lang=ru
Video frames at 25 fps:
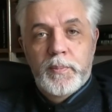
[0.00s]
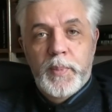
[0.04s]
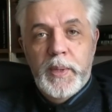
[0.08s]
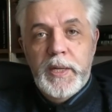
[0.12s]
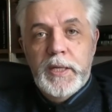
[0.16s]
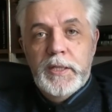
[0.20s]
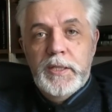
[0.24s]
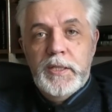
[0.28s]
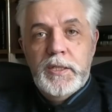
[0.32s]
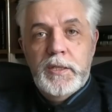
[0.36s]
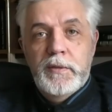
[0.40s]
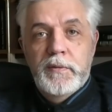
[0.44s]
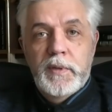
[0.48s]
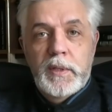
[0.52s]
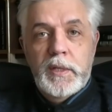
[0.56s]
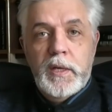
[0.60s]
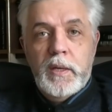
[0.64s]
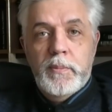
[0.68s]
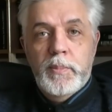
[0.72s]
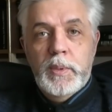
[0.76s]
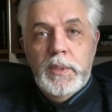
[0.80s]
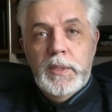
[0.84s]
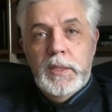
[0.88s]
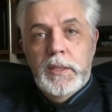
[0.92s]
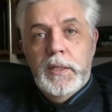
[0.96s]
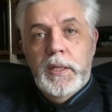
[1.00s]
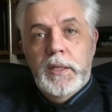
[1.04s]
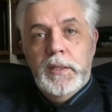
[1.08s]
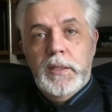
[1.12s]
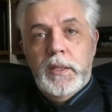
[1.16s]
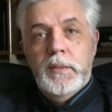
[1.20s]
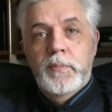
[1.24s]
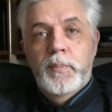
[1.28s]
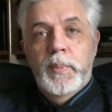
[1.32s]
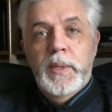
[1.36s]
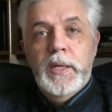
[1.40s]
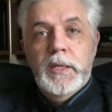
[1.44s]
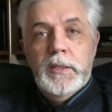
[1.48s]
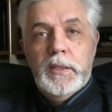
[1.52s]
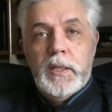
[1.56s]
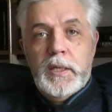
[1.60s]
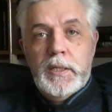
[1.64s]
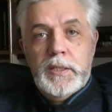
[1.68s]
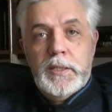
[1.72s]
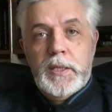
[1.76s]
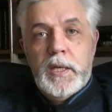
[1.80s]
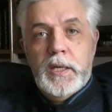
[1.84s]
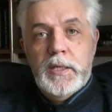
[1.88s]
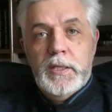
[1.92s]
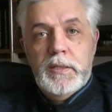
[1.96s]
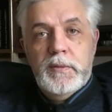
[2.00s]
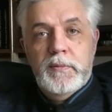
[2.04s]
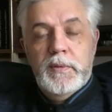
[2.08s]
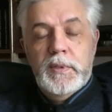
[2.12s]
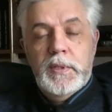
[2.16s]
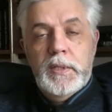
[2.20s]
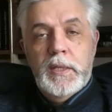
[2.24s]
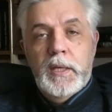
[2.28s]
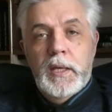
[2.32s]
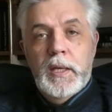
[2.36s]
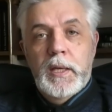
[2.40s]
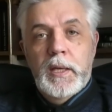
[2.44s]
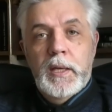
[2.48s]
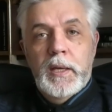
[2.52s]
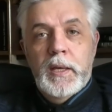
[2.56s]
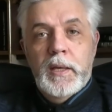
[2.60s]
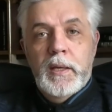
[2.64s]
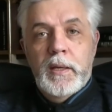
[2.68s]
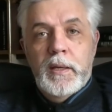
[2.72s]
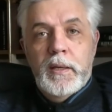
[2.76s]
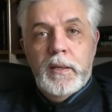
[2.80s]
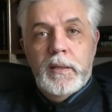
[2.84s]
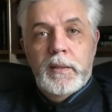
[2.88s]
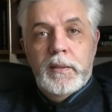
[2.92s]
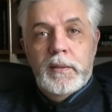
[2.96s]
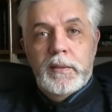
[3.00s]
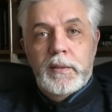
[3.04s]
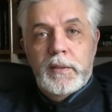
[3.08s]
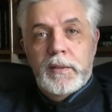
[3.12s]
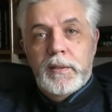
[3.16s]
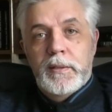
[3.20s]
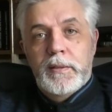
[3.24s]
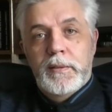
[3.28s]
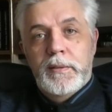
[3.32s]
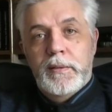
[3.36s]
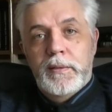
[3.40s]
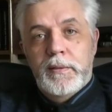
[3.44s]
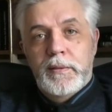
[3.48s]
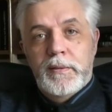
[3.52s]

«Бред сивой кобылы» и этот бред рассказывать э,